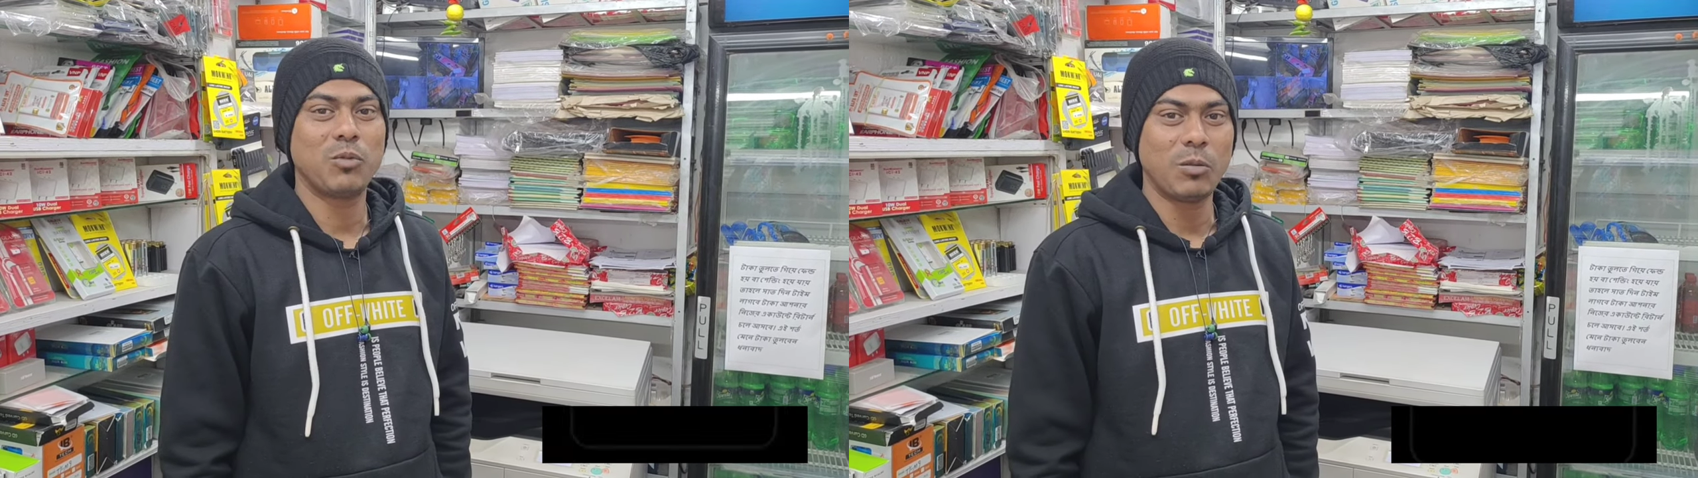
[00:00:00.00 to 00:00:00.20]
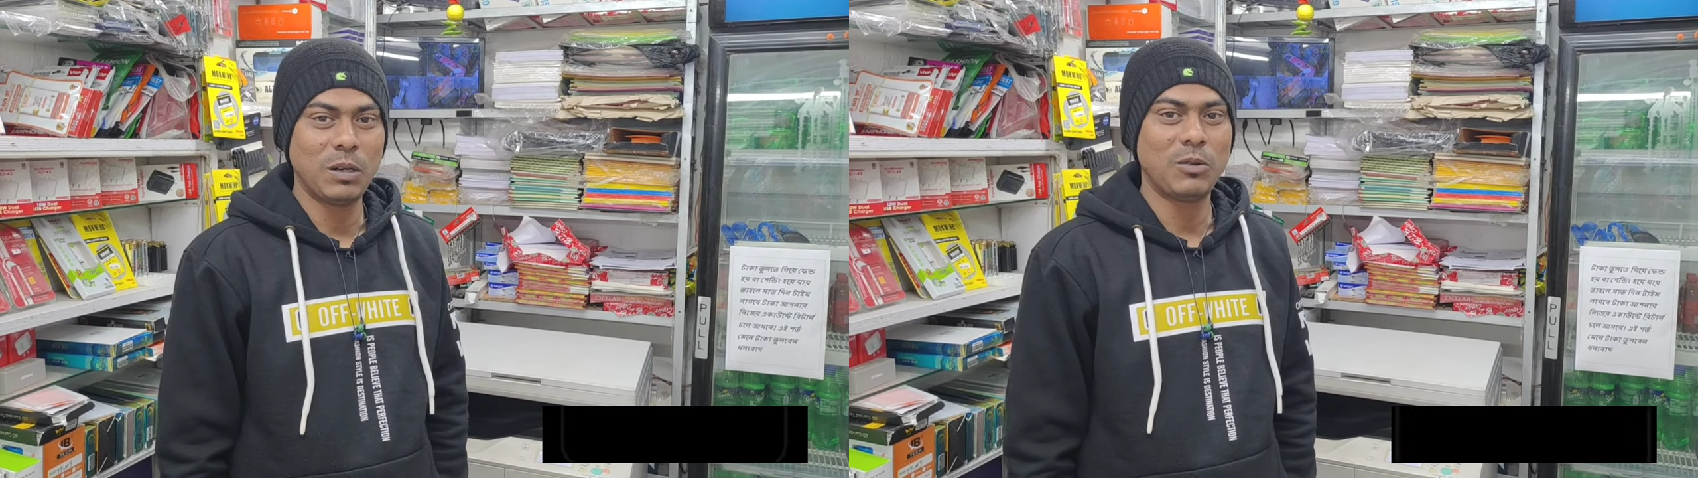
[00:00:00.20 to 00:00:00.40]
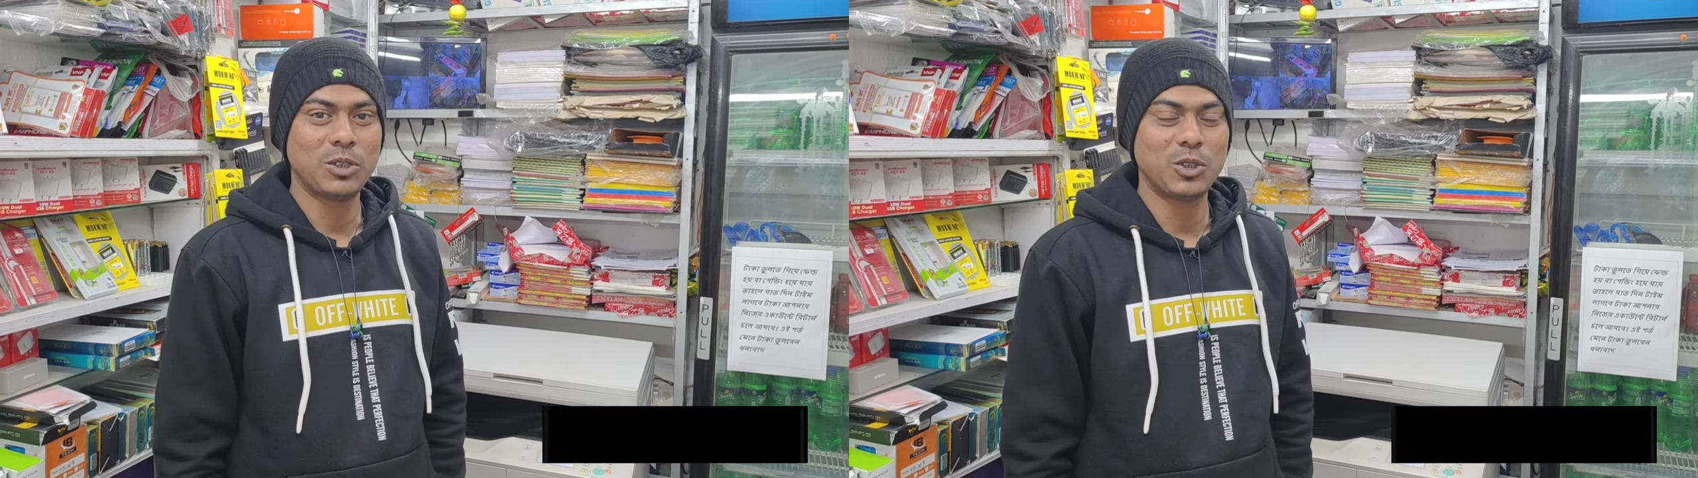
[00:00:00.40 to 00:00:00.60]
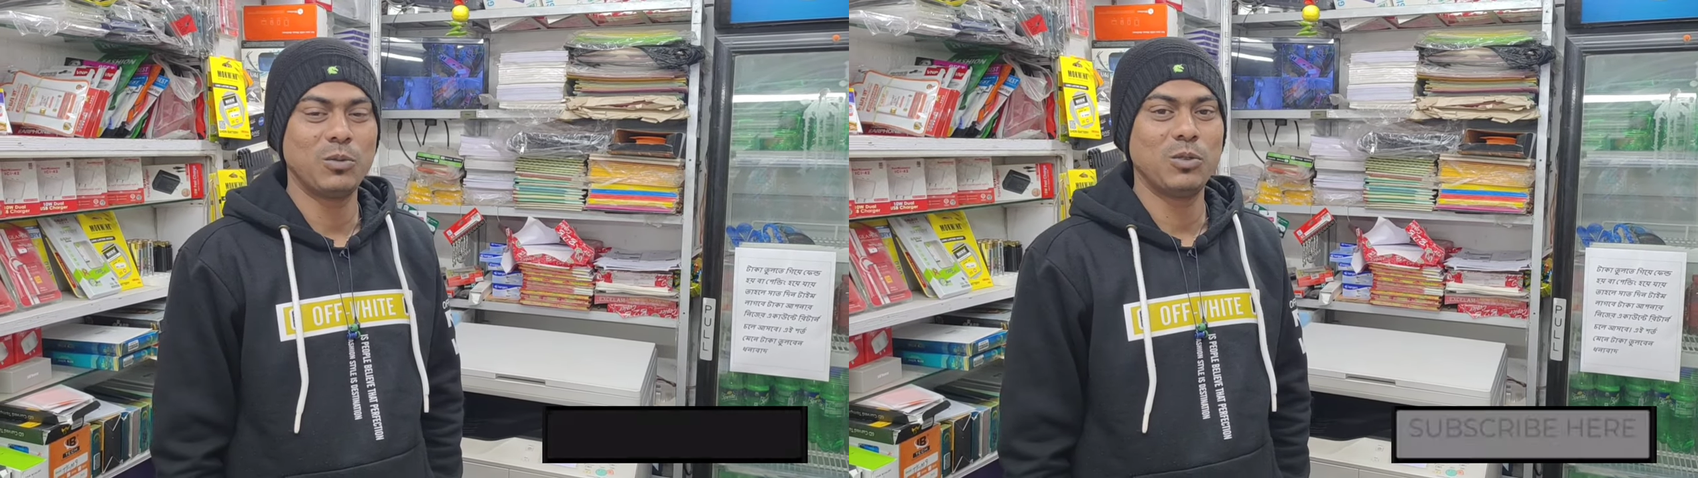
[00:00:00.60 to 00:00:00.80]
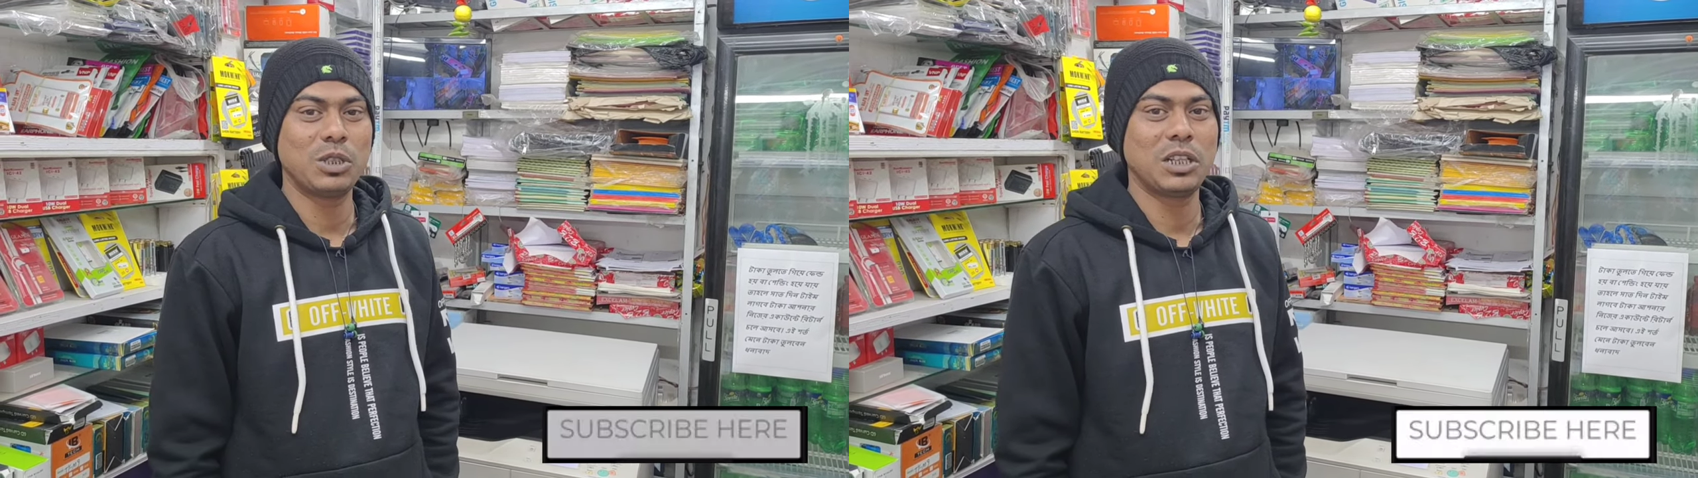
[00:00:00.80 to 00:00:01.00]
প্রবলেম হচ্ছিলো
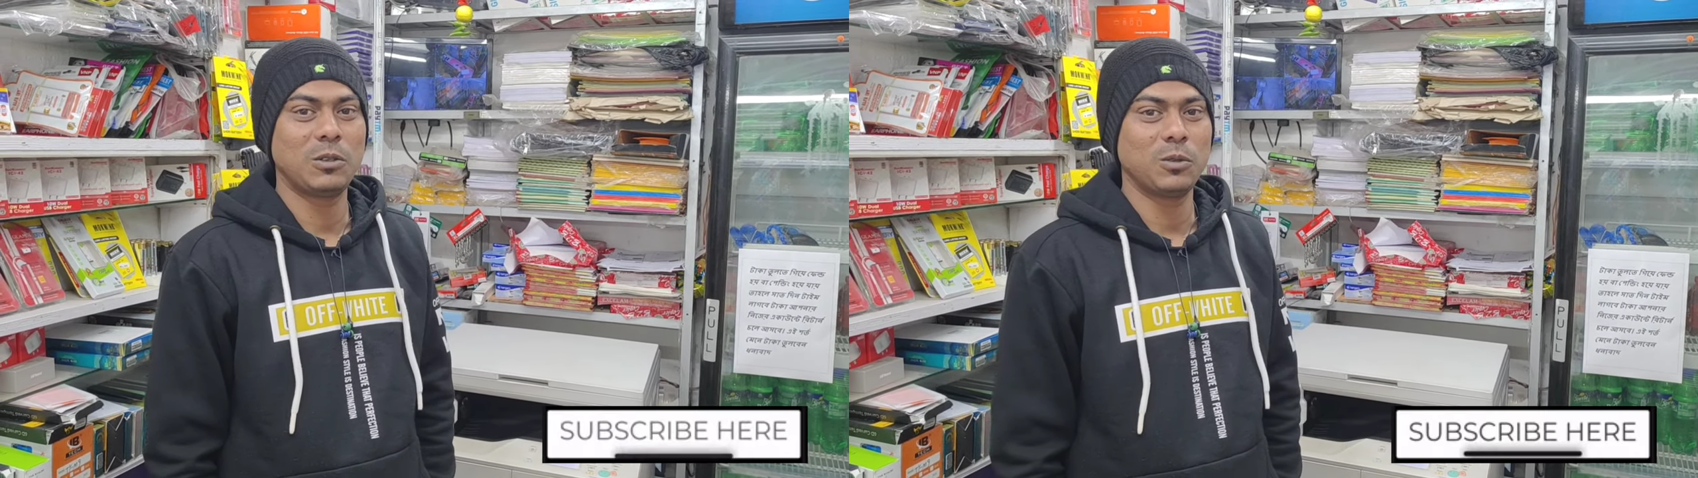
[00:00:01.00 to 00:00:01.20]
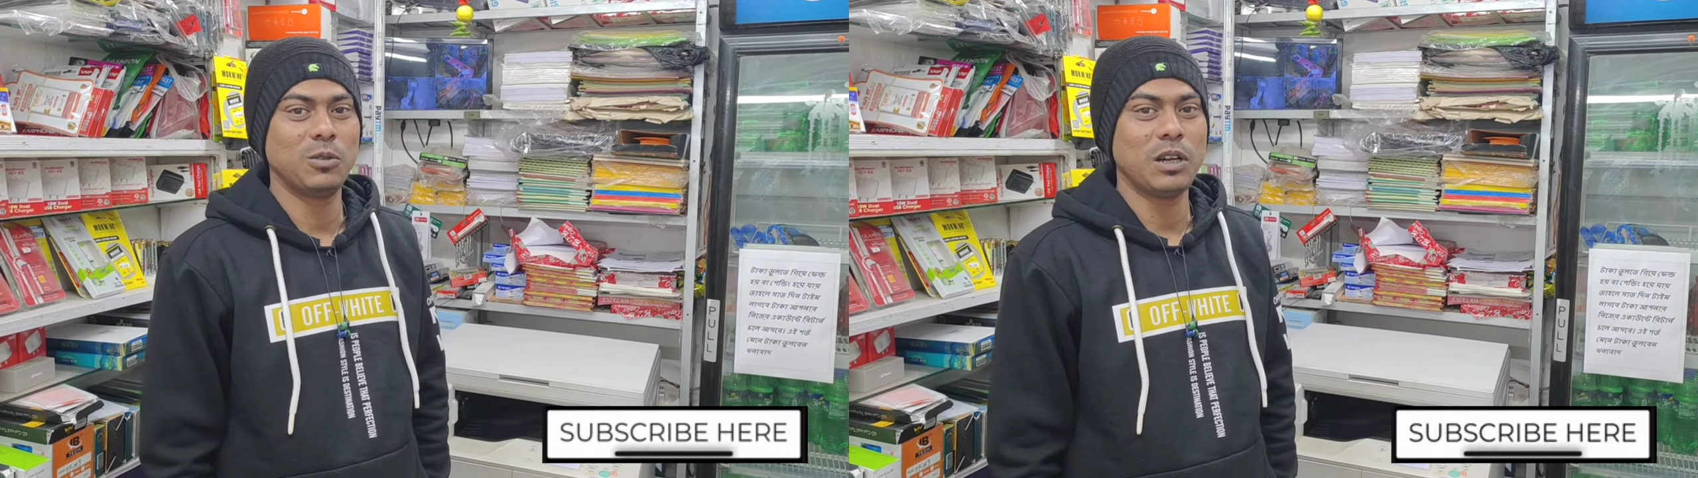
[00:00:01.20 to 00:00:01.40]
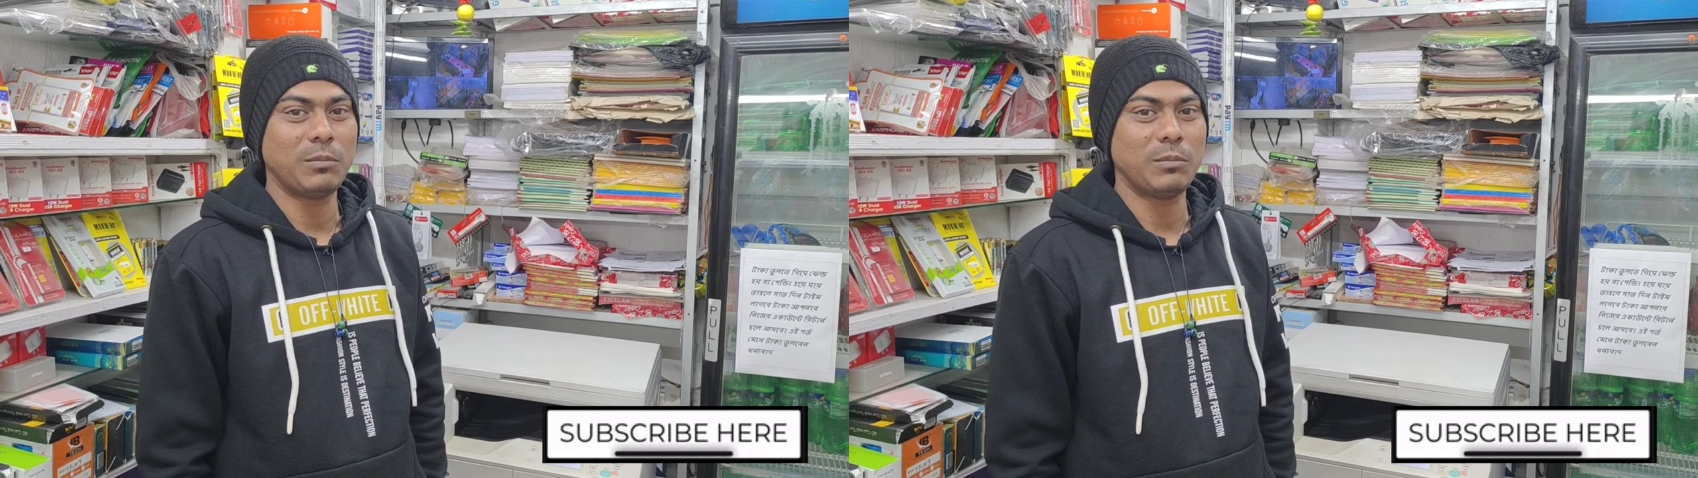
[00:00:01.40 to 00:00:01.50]
বুঝতে তো